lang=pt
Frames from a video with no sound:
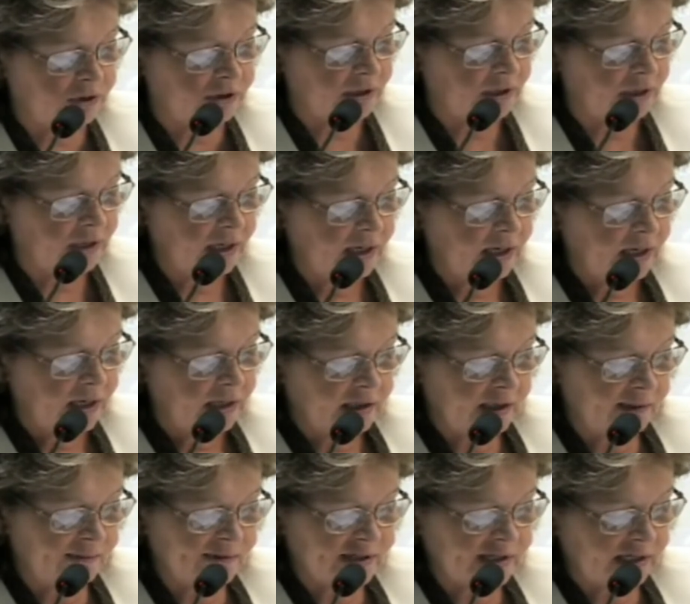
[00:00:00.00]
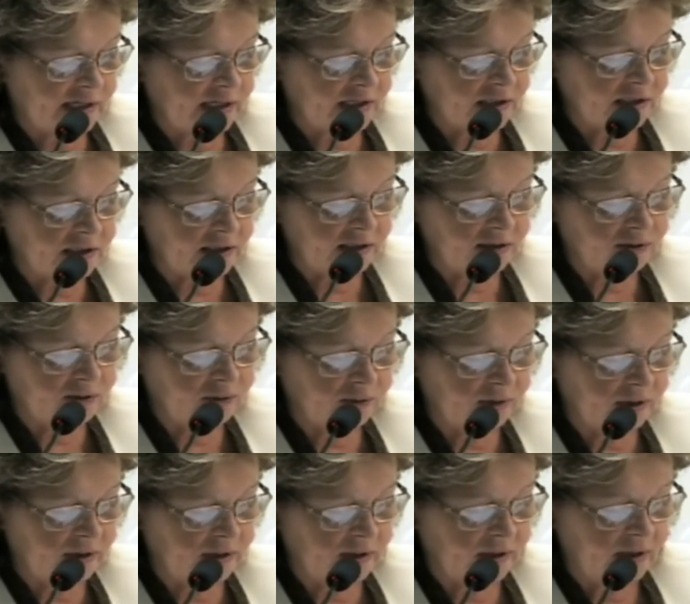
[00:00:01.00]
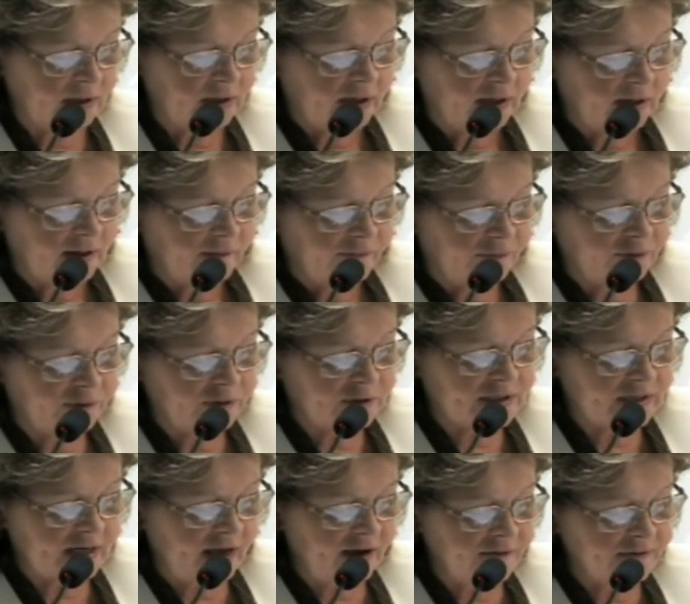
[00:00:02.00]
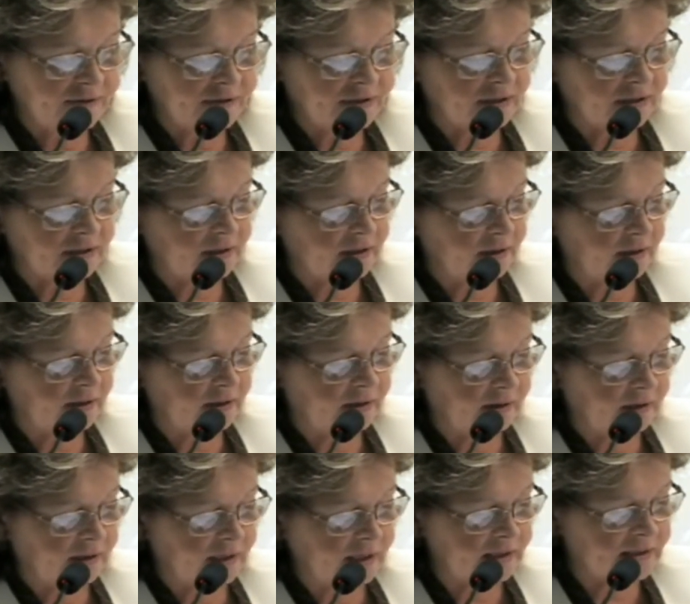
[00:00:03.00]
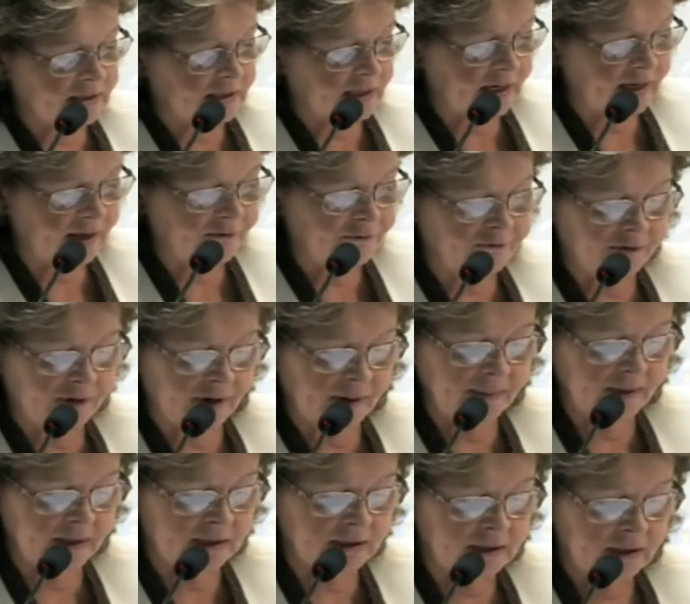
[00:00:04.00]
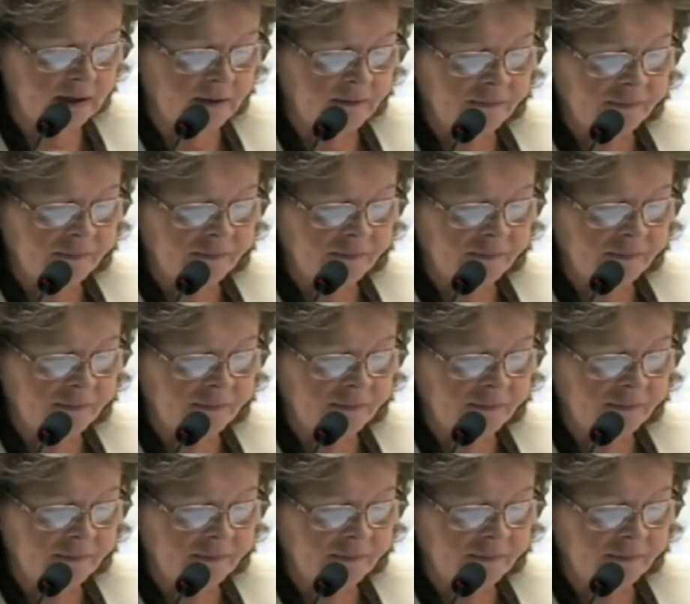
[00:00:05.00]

relator, deputado Frederico Antunes, em agosto do ano passado deu parecer